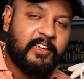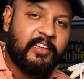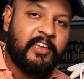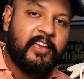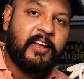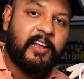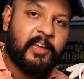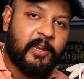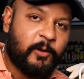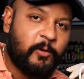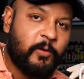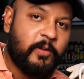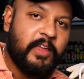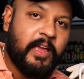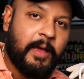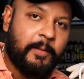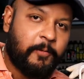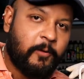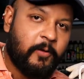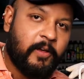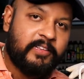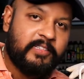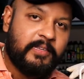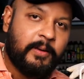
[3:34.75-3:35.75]
कि अगर कोई
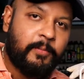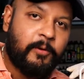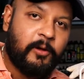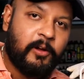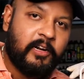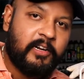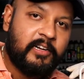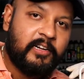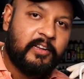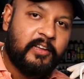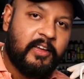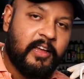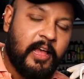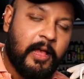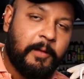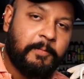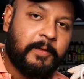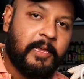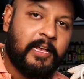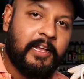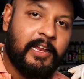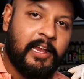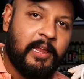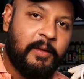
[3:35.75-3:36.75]
आपको ऐसा प्रोडक्ट
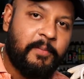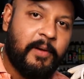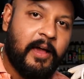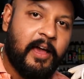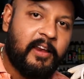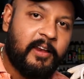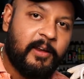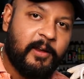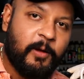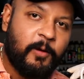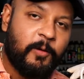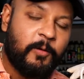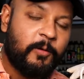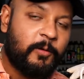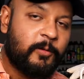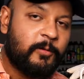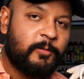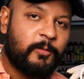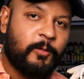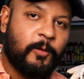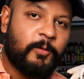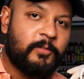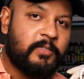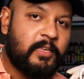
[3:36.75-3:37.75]
आपके गले मार रहा हो
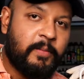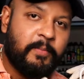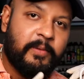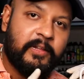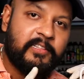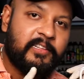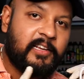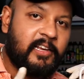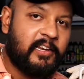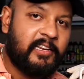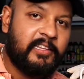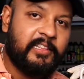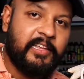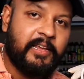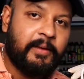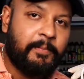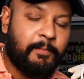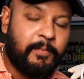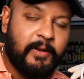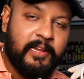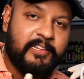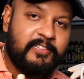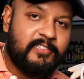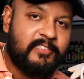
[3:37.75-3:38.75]
तो उसे मत खरीदिए
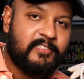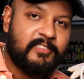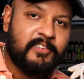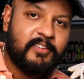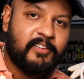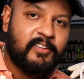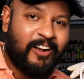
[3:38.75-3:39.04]
प्लीज़